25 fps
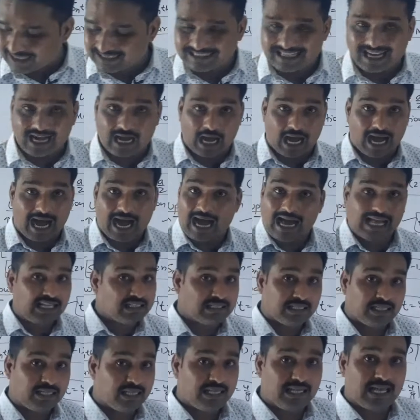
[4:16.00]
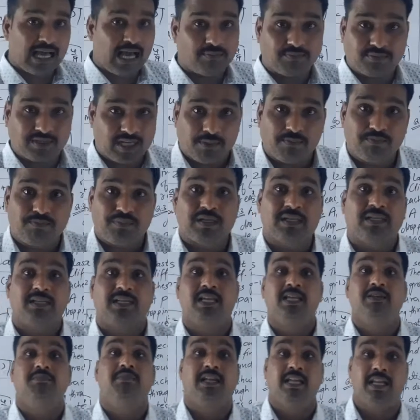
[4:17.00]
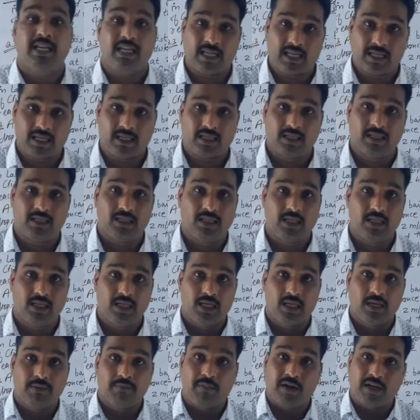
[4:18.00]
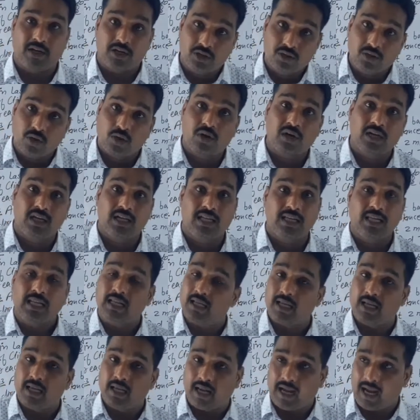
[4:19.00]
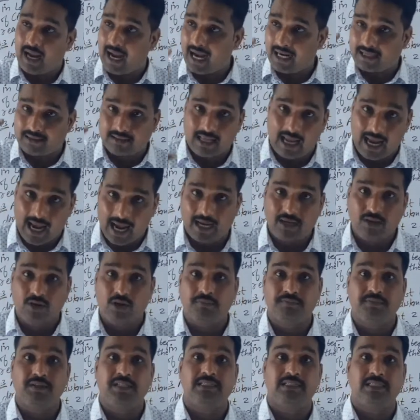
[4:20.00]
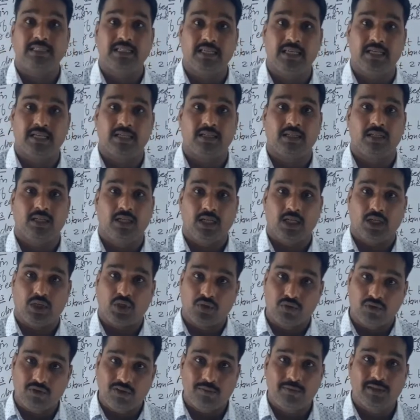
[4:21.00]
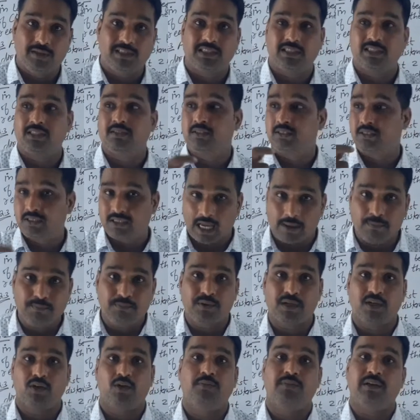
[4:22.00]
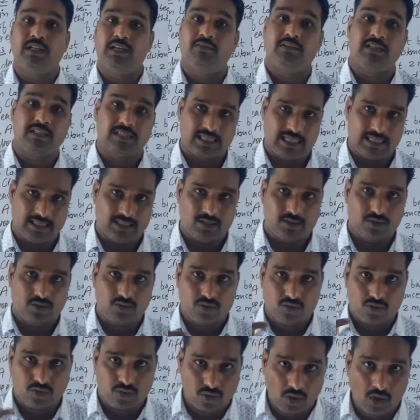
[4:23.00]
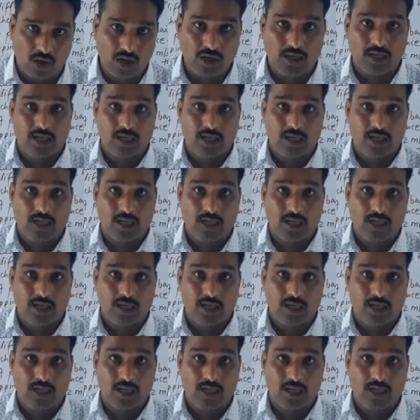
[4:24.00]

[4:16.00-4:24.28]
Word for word: ऐसा आज ही आप चैंपियन नहीं बनेंगे बट श्योरली एट द एंड ऑफ दिस ईयर यू विल बी चैम्पियन ऑफ इलेवंथ क्लास सो